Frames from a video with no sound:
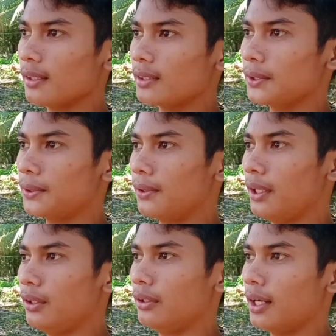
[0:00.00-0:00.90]
So
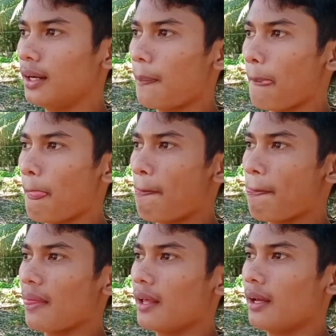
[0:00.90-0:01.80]
ayun nga
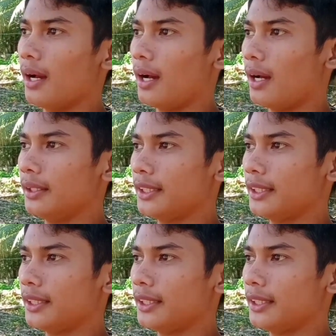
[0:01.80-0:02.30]
Uh,